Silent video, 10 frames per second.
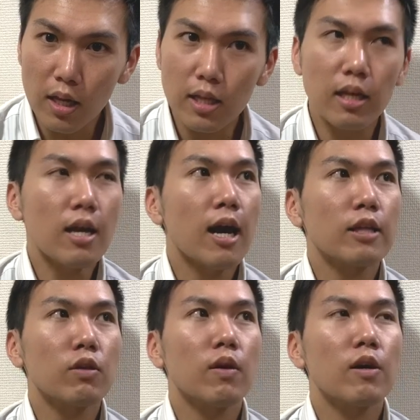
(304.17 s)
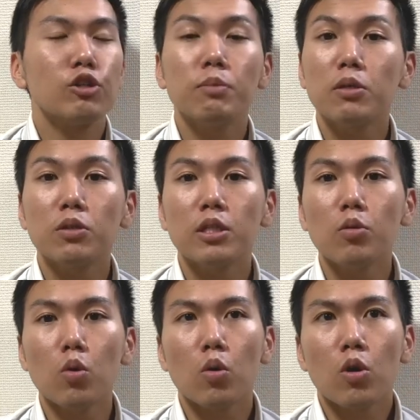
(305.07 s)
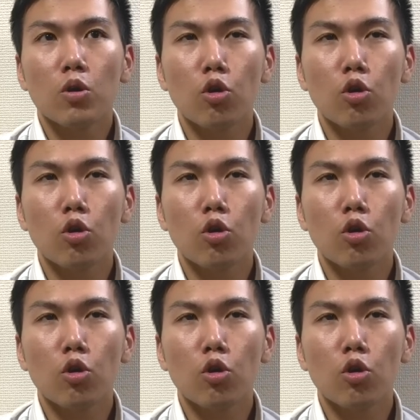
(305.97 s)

たりあとは譜めくりを